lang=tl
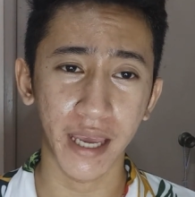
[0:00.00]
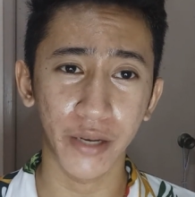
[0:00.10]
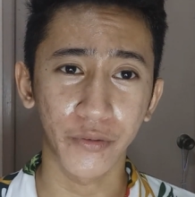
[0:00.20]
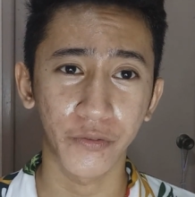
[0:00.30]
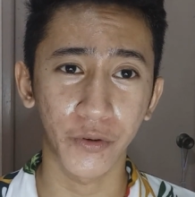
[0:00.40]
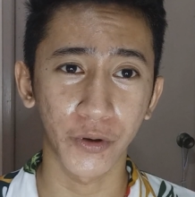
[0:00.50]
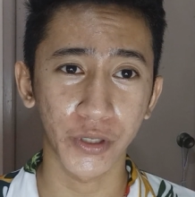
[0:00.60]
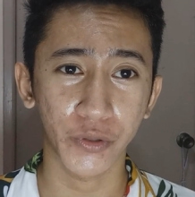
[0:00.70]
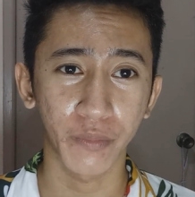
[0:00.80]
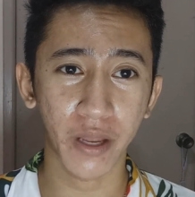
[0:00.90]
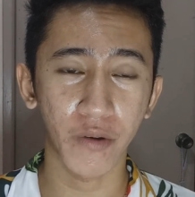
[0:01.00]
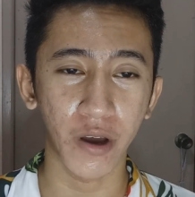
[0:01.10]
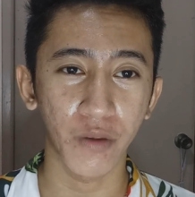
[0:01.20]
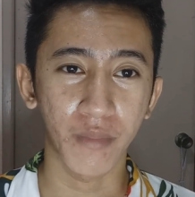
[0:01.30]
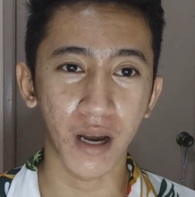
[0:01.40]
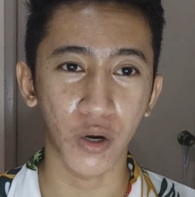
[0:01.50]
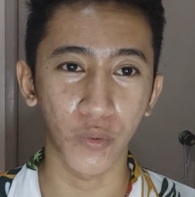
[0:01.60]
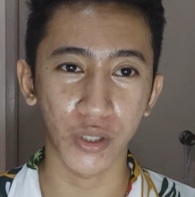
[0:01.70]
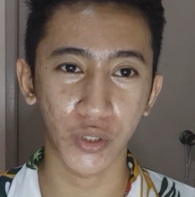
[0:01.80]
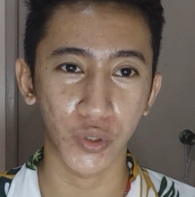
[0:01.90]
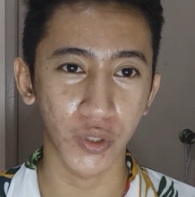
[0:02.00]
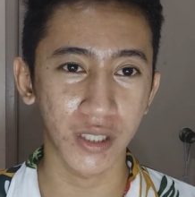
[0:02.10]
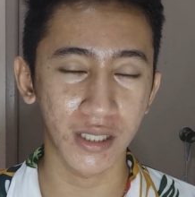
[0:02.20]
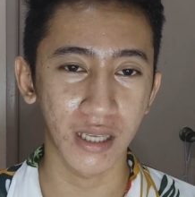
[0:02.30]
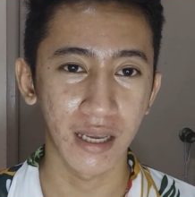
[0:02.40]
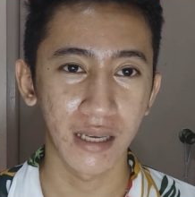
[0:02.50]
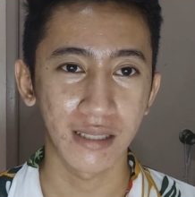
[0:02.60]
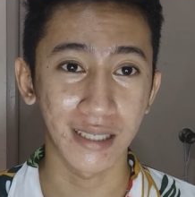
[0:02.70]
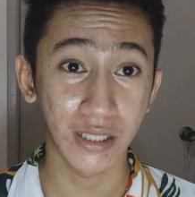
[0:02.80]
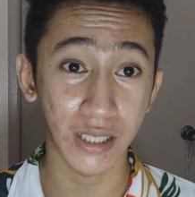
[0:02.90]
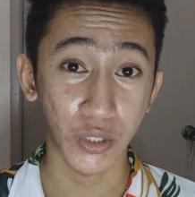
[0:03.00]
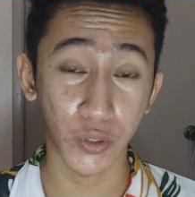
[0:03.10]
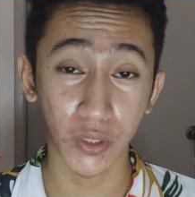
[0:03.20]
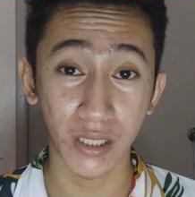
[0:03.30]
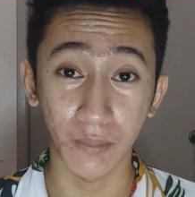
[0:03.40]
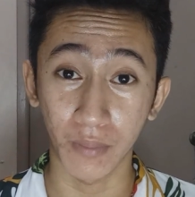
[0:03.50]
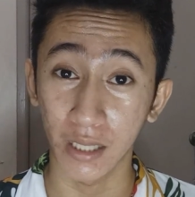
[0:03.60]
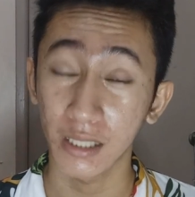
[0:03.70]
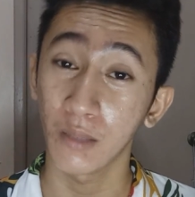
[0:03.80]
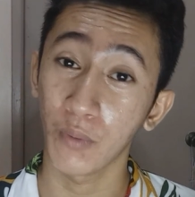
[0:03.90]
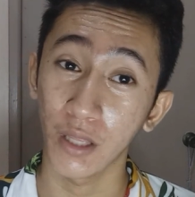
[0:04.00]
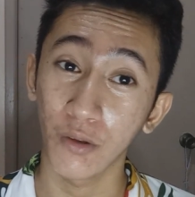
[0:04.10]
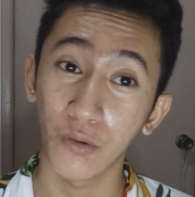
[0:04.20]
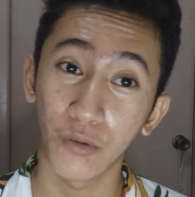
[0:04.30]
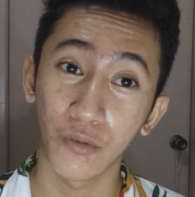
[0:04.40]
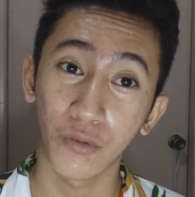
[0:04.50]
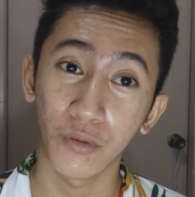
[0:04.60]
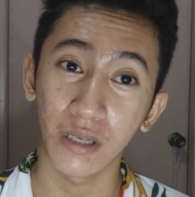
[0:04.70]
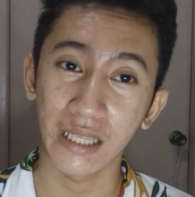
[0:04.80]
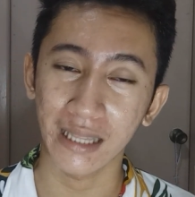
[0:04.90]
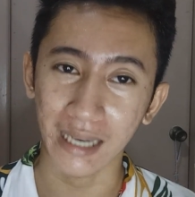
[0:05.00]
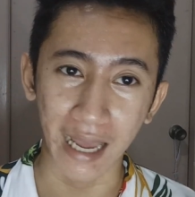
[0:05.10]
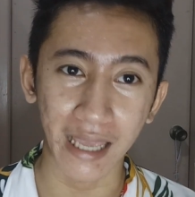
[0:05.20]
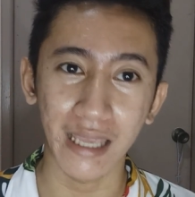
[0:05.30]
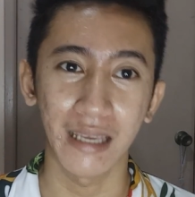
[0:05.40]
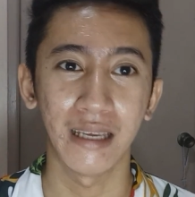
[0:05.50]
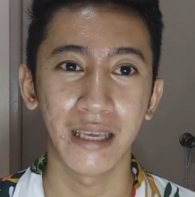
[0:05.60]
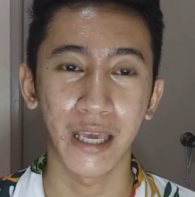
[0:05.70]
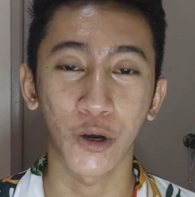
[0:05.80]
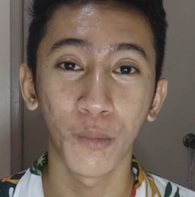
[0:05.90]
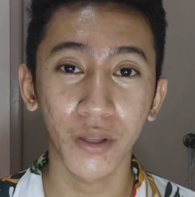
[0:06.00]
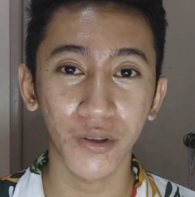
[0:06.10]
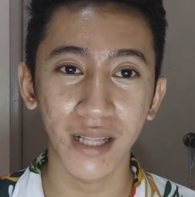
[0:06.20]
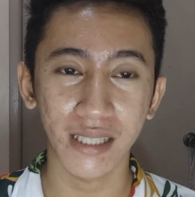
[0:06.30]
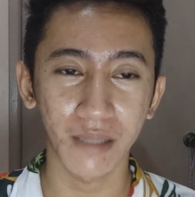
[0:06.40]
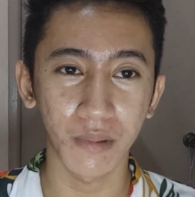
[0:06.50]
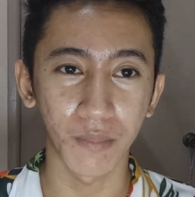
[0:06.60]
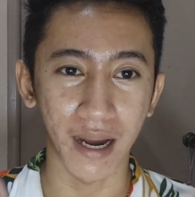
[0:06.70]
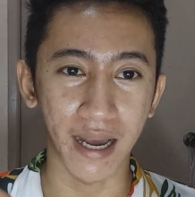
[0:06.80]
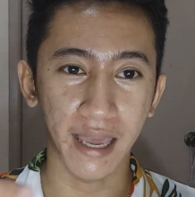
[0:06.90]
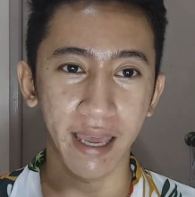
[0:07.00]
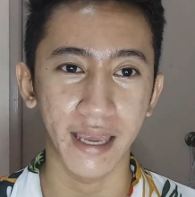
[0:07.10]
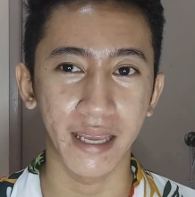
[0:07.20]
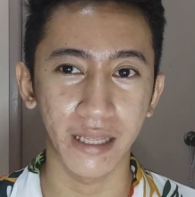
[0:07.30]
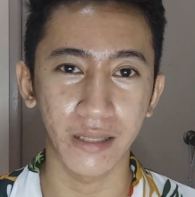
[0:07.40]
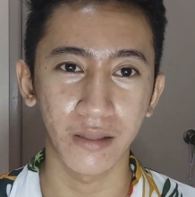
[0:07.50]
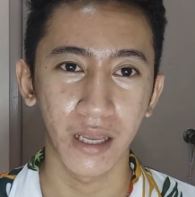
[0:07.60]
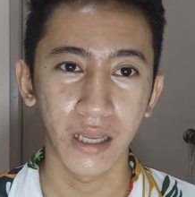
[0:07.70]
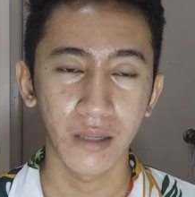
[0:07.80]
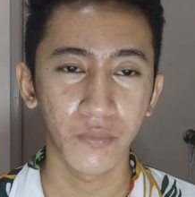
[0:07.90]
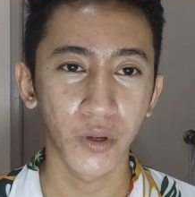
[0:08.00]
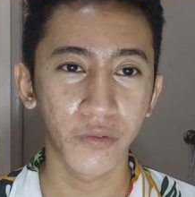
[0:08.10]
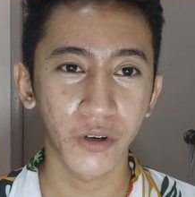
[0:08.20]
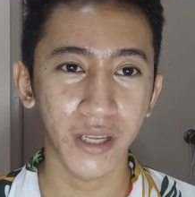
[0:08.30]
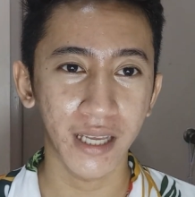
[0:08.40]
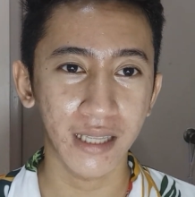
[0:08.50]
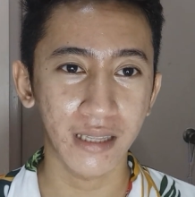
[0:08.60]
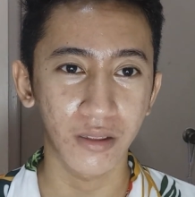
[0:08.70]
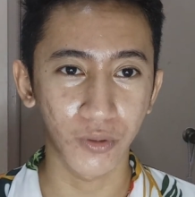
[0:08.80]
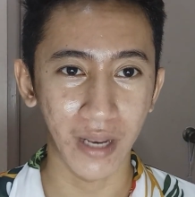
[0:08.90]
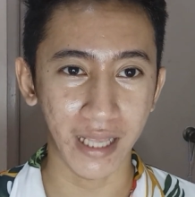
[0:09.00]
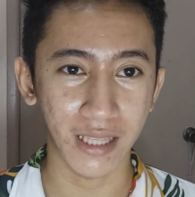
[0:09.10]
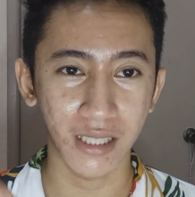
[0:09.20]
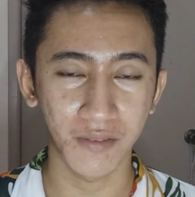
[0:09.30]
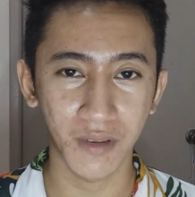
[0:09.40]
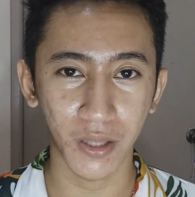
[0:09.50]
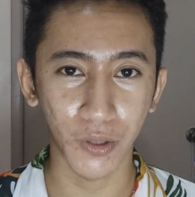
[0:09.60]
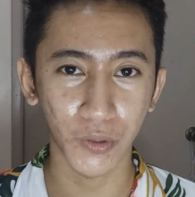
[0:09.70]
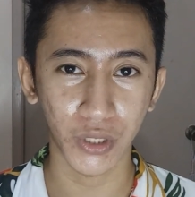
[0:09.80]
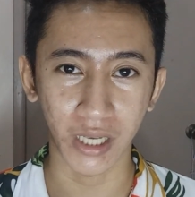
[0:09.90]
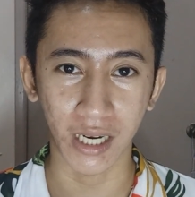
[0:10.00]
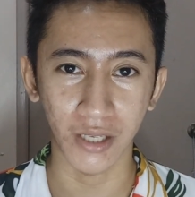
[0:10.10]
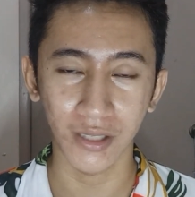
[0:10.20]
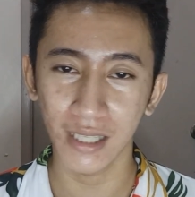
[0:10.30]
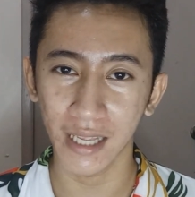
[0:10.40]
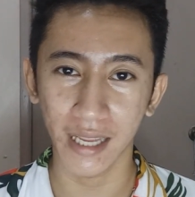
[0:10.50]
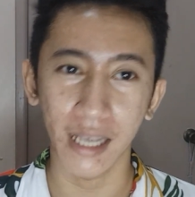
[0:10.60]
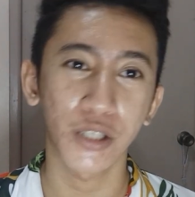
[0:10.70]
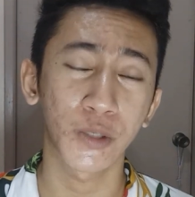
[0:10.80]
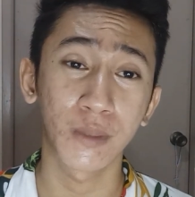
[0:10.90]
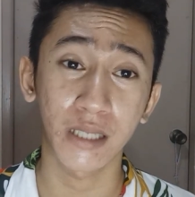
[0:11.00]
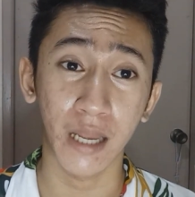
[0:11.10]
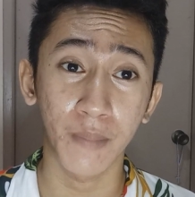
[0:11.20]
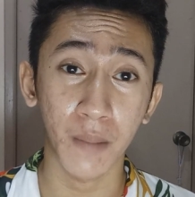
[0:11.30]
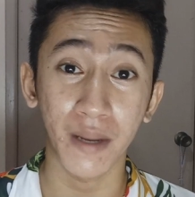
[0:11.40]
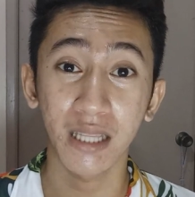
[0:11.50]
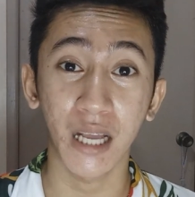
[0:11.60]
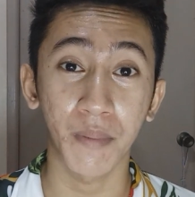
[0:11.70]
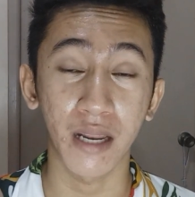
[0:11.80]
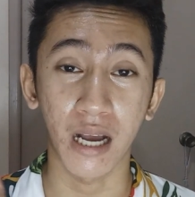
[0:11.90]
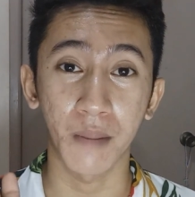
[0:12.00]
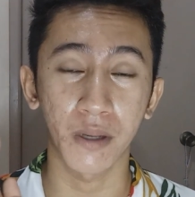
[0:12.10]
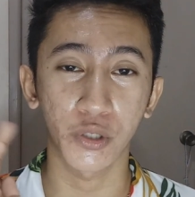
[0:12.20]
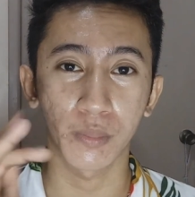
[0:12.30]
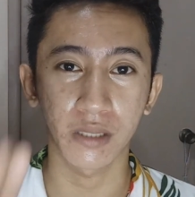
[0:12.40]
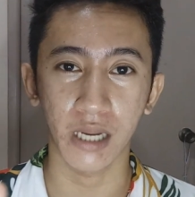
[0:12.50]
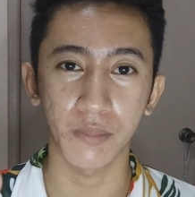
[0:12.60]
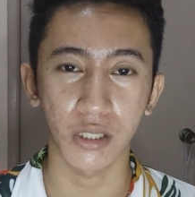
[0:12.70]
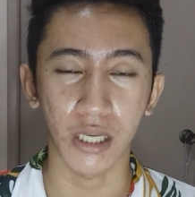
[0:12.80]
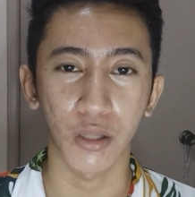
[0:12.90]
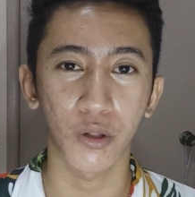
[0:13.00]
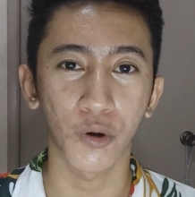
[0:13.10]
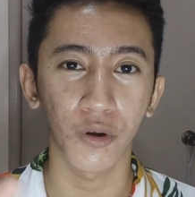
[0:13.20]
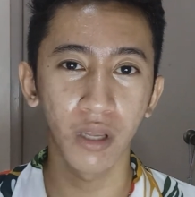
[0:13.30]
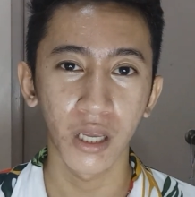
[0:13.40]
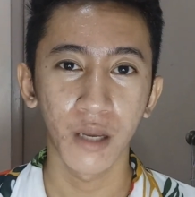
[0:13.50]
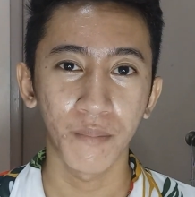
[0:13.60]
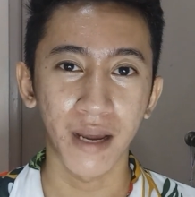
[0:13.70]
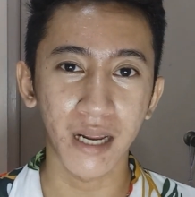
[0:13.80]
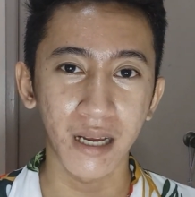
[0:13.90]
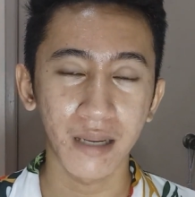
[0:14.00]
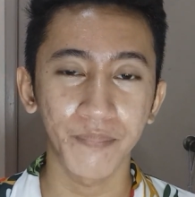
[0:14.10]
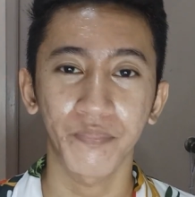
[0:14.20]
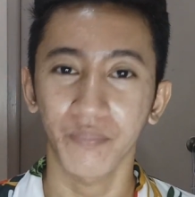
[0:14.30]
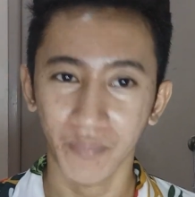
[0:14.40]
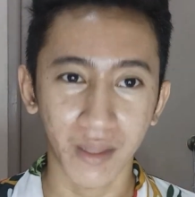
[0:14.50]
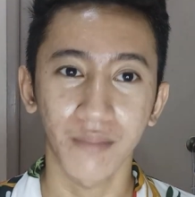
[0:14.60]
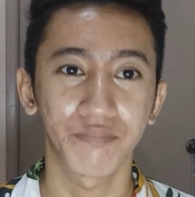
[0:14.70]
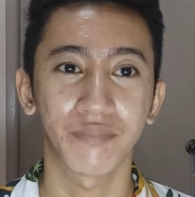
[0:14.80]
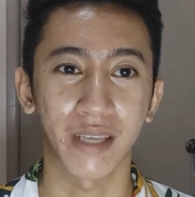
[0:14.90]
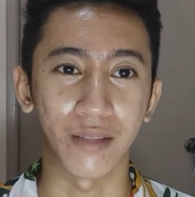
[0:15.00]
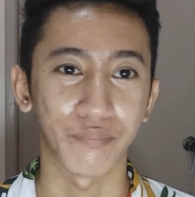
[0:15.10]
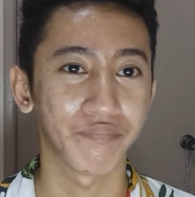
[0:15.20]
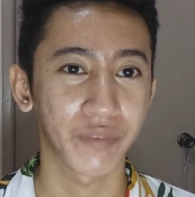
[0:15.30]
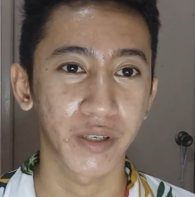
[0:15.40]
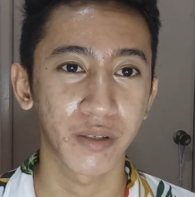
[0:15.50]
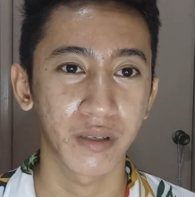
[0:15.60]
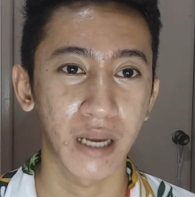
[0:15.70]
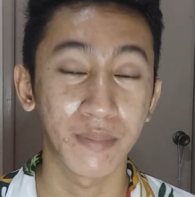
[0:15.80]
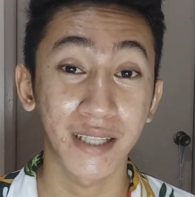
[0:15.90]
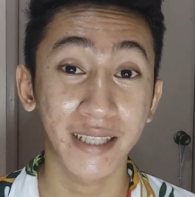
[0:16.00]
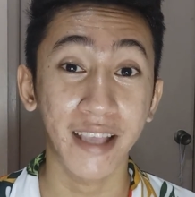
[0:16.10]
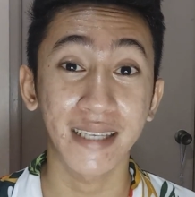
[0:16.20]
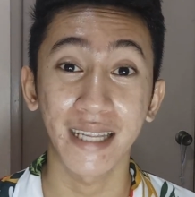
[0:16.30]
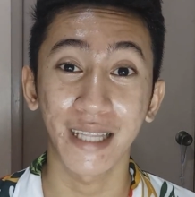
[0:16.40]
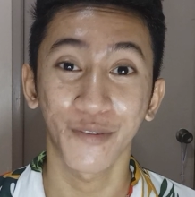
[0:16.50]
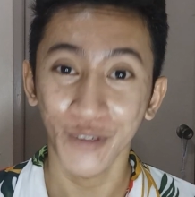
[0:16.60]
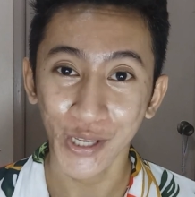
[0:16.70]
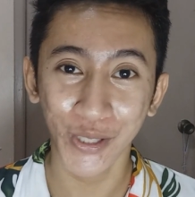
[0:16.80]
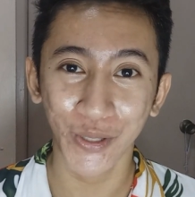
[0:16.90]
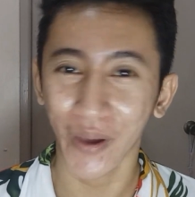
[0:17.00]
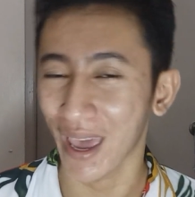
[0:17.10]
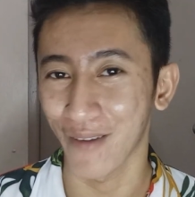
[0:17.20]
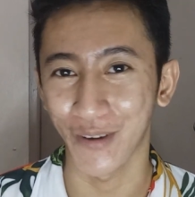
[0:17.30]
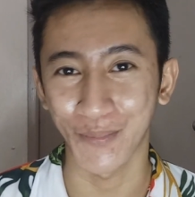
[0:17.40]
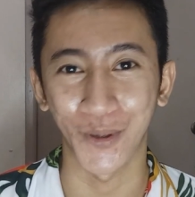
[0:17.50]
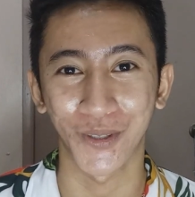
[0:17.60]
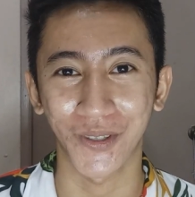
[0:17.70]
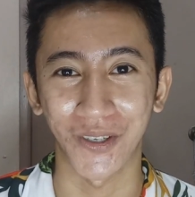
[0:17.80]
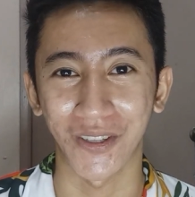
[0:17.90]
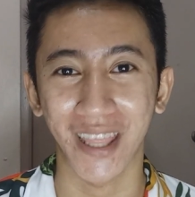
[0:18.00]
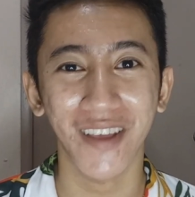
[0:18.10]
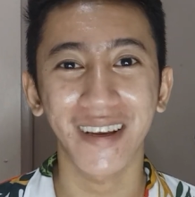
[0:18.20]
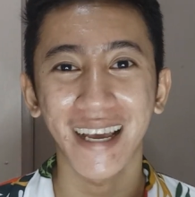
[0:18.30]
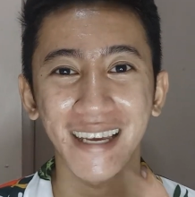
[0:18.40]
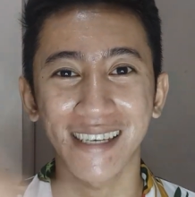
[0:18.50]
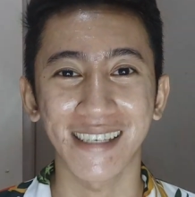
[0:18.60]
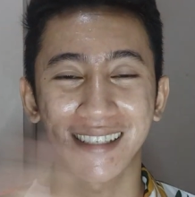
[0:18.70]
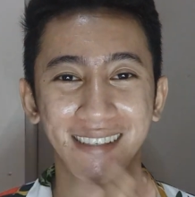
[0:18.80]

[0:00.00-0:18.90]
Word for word: And of course, kung meron kayong mga questions, suggestions sa products na pwede kong itry, i-comment nyo lang sa baba and don't forget to like this video, share nyo na din and subscribe kapag di ka pa nakakapag-subscribe sa channel ko para yan, updated kayo sa lahat ng videos ko every post ko. Thank you guys!